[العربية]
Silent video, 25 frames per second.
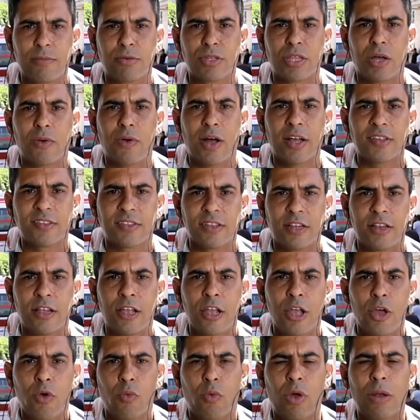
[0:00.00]
المتواصل
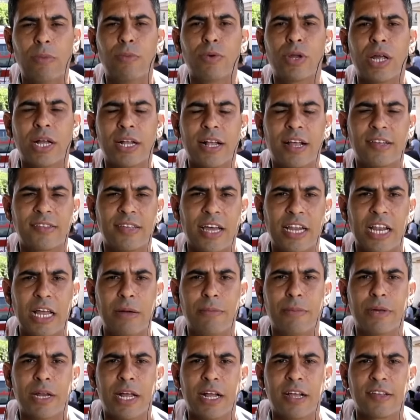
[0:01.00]
والمركز على
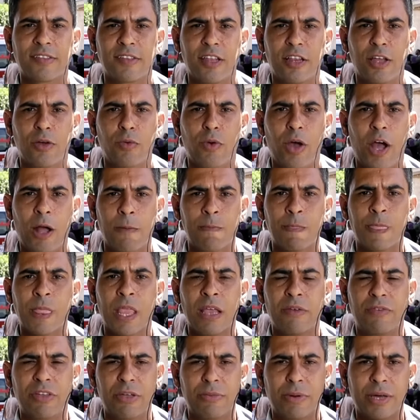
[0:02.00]
مراكز الإيواء
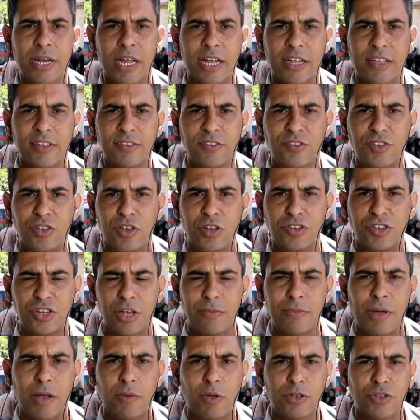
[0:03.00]
في مراكز
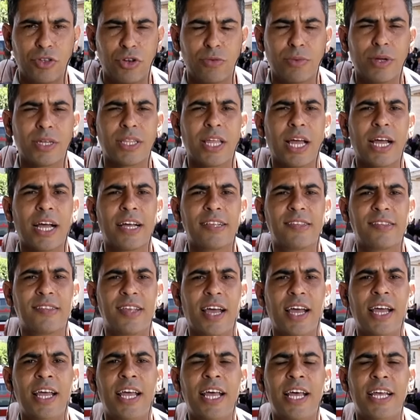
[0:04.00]
شمال وجنوب قطاع نعم.
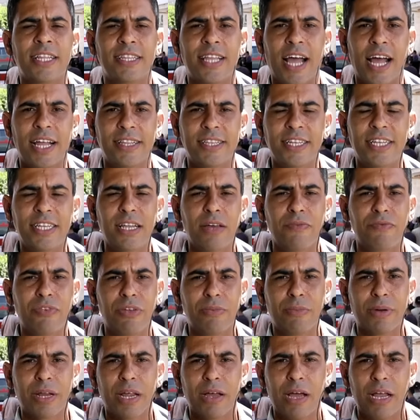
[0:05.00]
غزة تحديدا
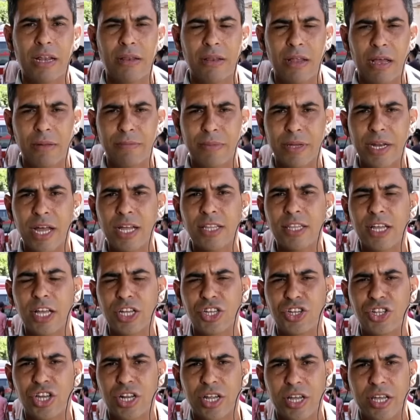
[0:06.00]
في المناطق
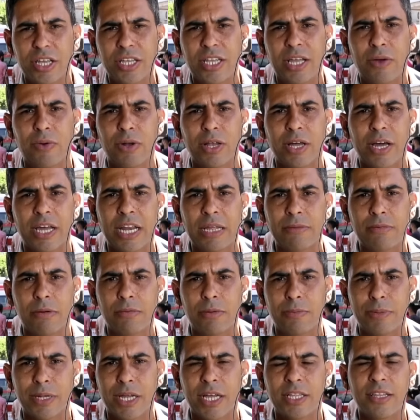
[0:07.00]
الشرقية والقريبة
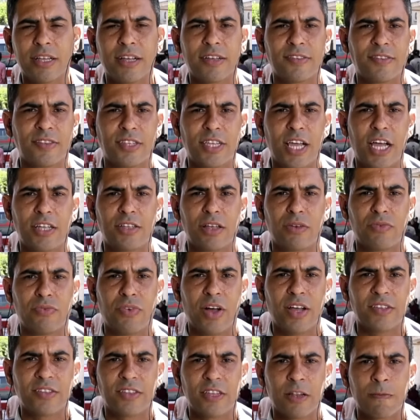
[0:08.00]
من مناطق السياج
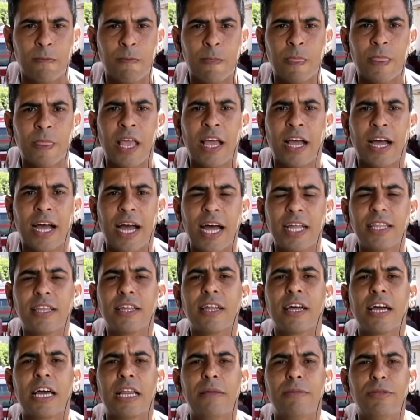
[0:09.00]
الفاصل
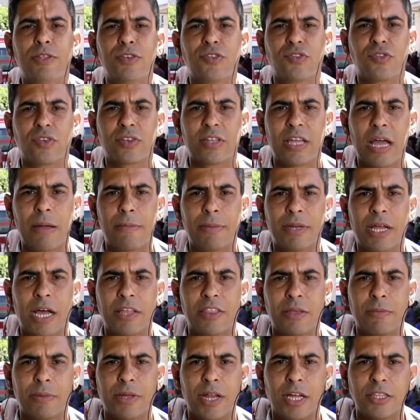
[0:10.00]
غادر غالبيه السكان من
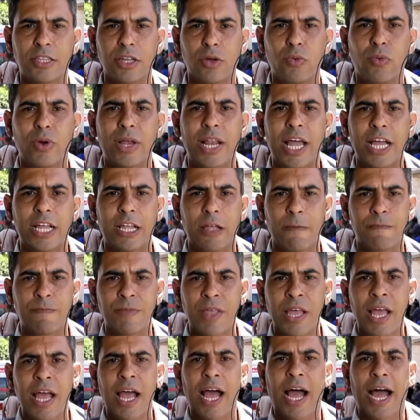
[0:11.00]
هذه المناطق ولكن
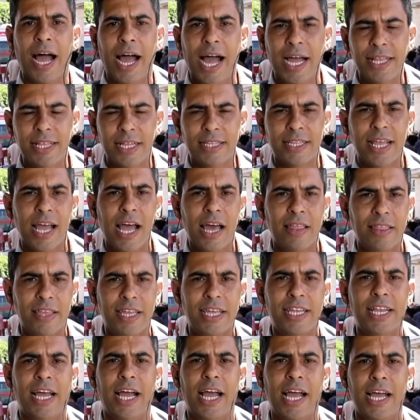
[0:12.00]
عادت
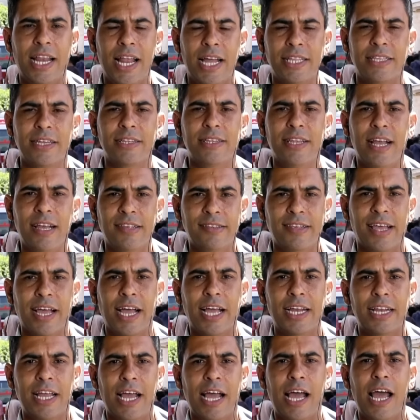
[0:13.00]
هذه العائلات النازحه
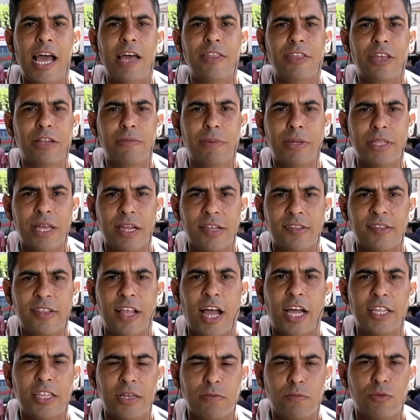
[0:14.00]
الى هذه المدارس
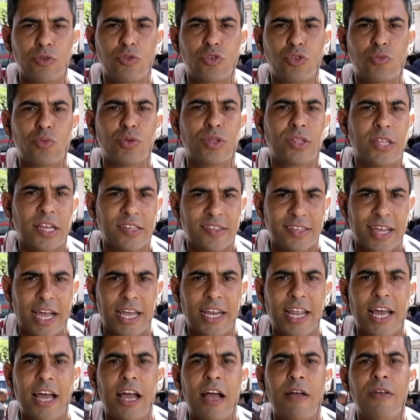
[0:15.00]
لعدم وجود متسع
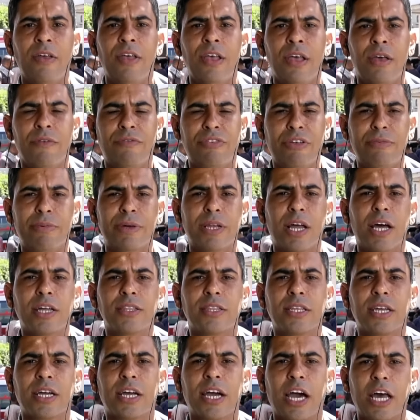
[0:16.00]
لها في
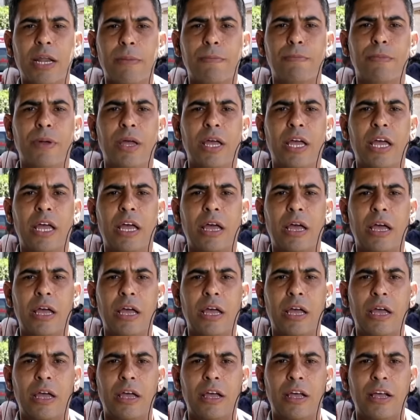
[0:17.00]
مناطق غرب آه،
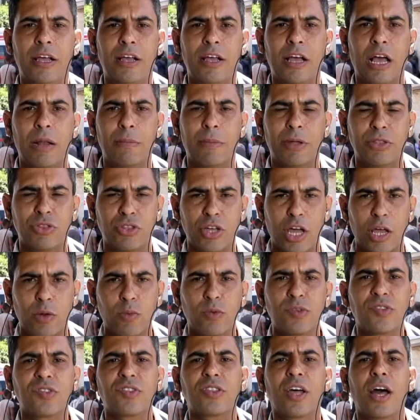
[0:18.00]
آه، آه، نعم. المنطقه
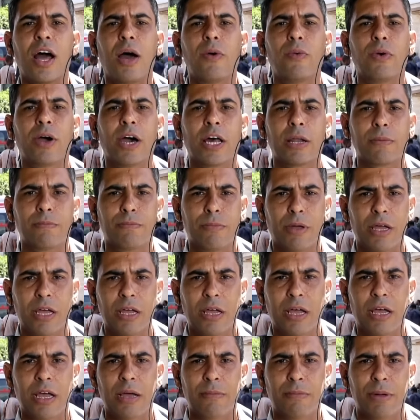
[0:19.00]
الوسطى او غرب
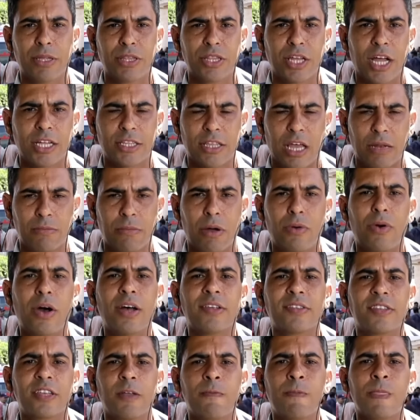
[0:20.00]
منطقه
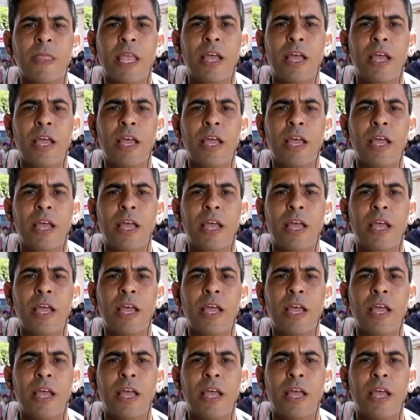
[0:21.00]
المواصي